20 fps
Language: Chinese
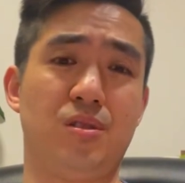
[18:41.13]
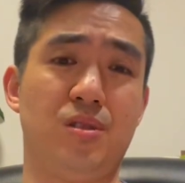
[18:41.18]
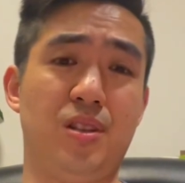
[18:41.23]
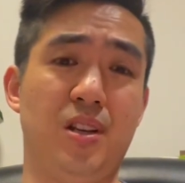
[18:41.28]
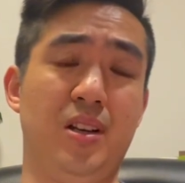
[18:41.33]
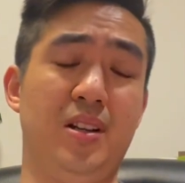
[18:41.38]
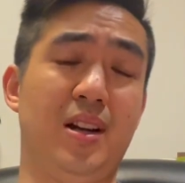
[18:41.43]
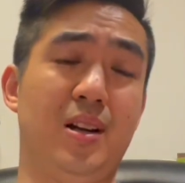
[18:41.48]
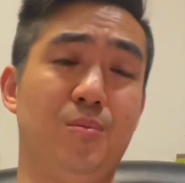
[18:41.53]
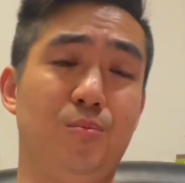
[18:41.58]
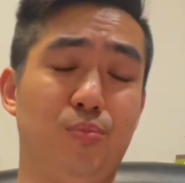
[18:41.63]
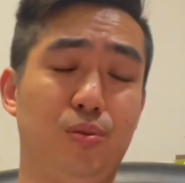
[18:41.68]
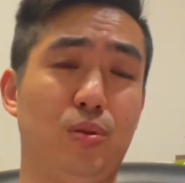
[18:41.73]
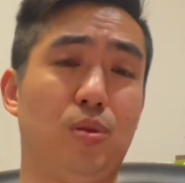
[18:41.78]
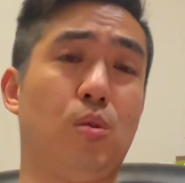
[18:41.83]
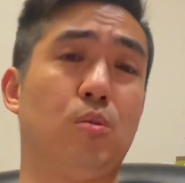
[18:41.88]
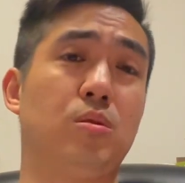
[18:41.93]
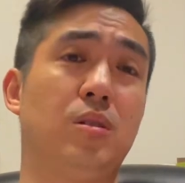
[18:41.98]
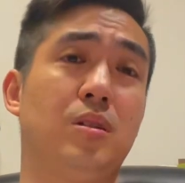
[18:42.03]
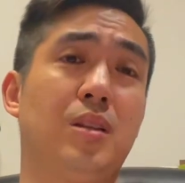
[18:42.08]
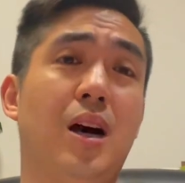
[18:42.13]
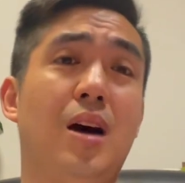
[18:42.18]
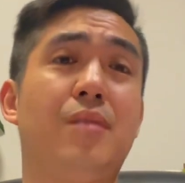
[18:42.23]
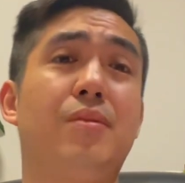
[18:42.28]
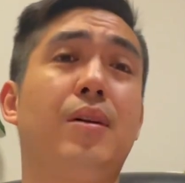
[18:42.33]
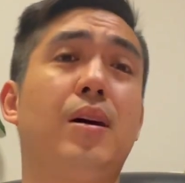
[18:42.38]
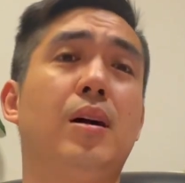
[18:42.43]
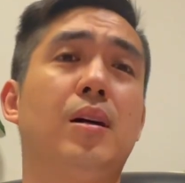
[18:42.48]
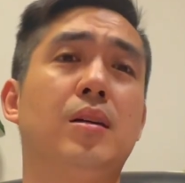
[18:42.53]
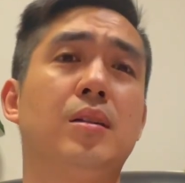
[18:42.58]
截然不同的打
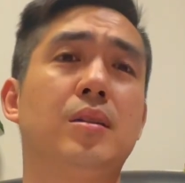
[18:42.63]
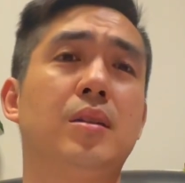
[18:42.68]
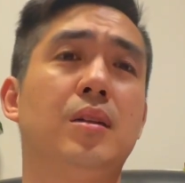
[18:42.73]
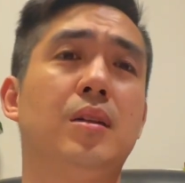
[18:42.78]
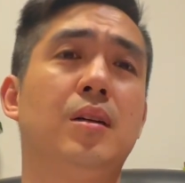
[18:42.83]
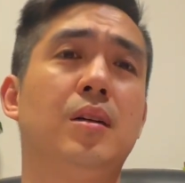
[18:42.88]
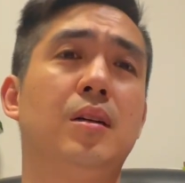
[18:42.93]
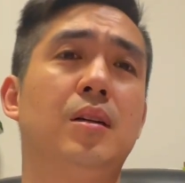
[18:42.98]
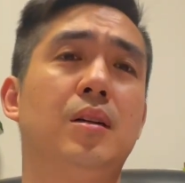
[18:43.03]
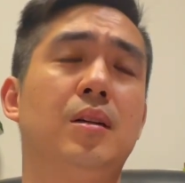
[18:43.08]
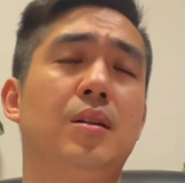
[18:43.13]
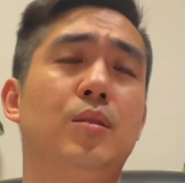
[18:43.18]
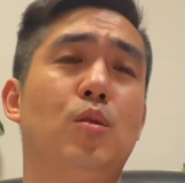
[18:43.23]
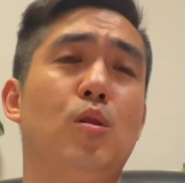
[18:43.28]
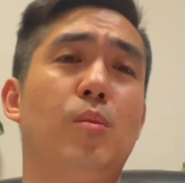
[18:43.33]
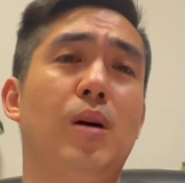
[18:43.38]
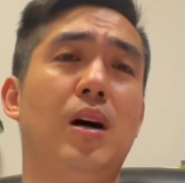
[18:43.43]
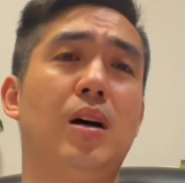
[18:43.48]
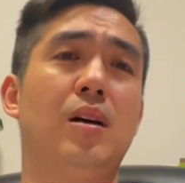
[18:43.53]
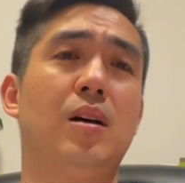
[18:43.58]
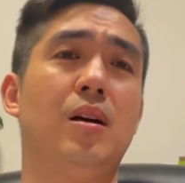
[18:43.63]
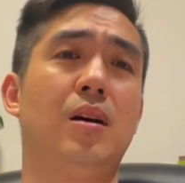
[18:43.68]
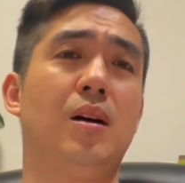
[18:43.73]
法，对吧？